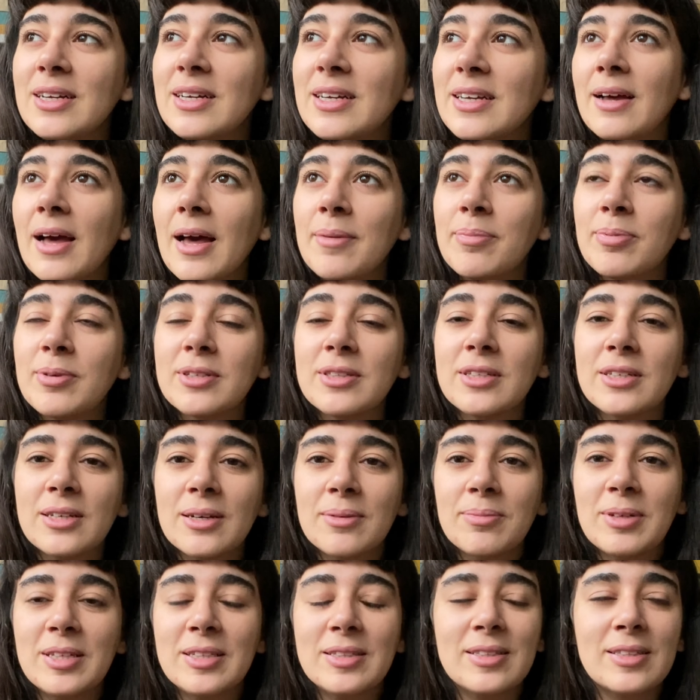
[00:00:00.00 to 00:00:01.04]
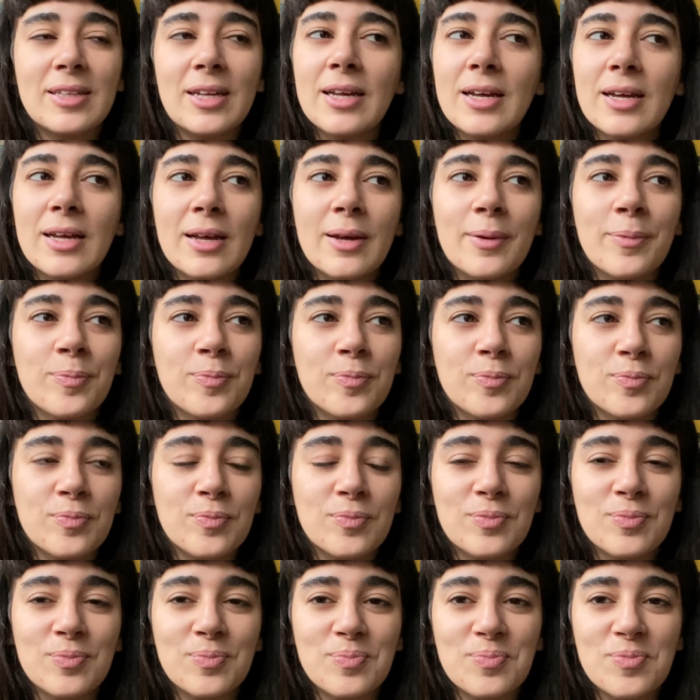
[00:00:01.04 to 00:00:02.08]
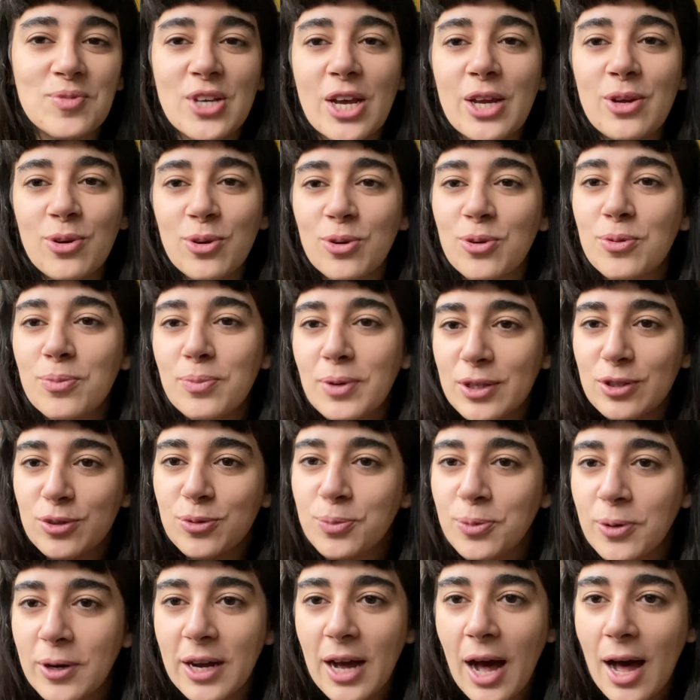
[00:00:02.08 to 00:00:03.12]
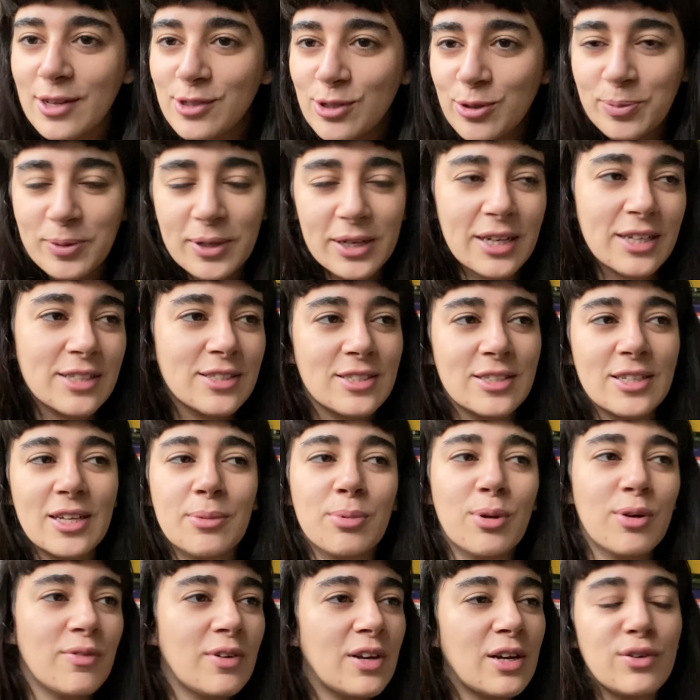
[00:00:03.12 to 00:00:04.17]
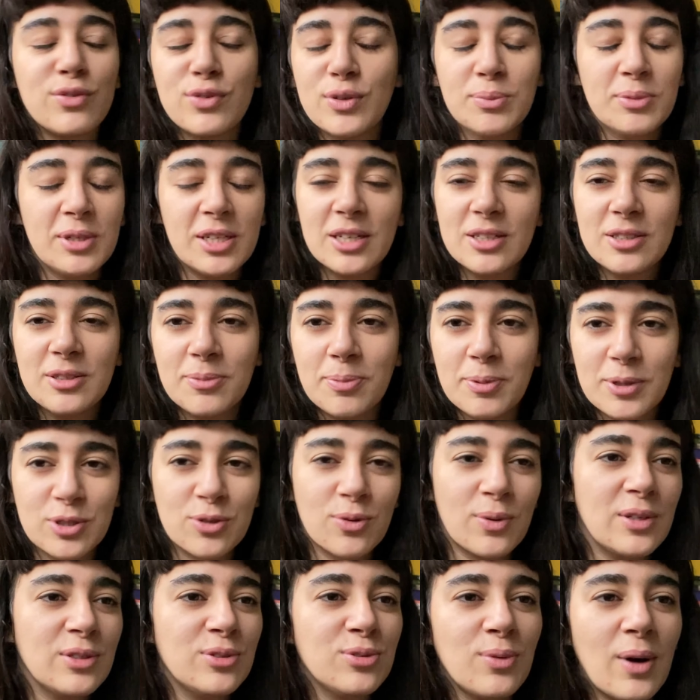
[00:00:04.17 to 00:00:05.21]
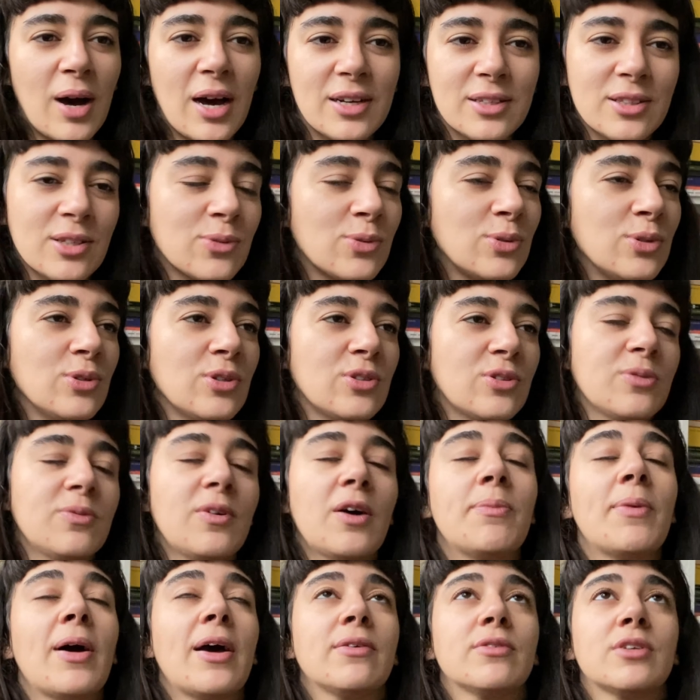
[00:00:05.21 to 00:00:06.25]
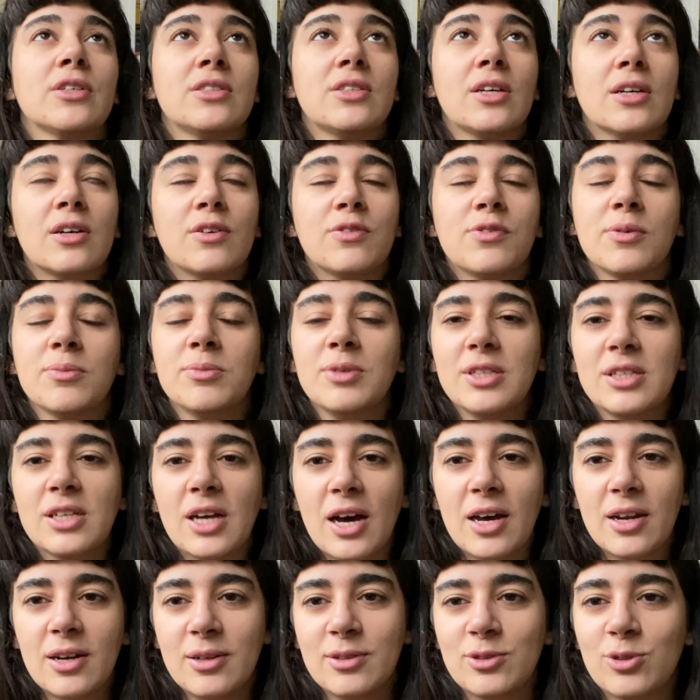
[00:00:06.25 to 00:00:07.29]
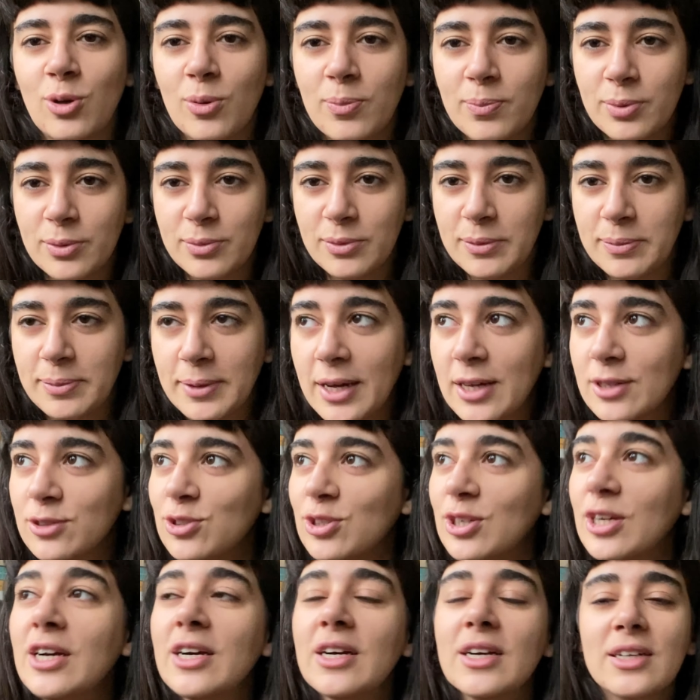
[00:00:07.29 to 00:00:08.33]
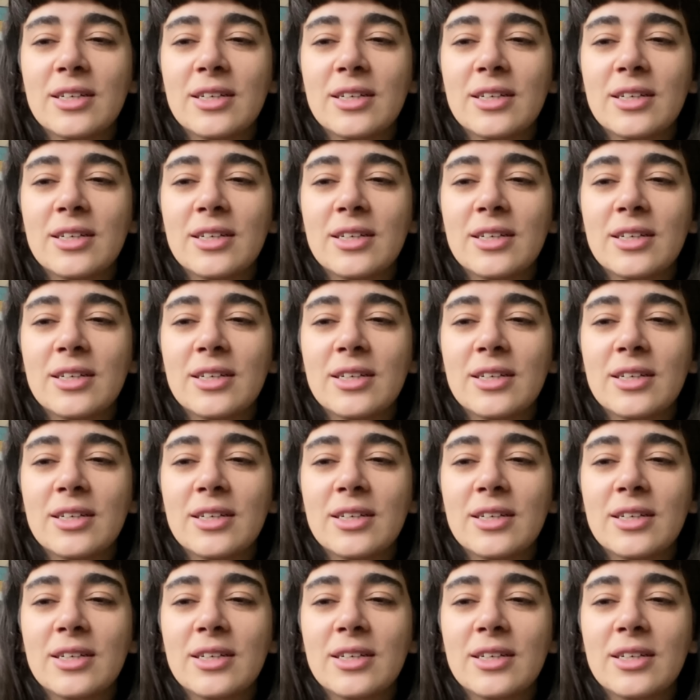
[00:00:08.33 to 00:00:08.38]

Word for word: È praticamente, mh, mm, cioè io l'ho comprato un po' a caso perché si chiamava La famiglia di Pasquale Duarte, quindi ho detto vabbè è una saga familiare, top, mi piace.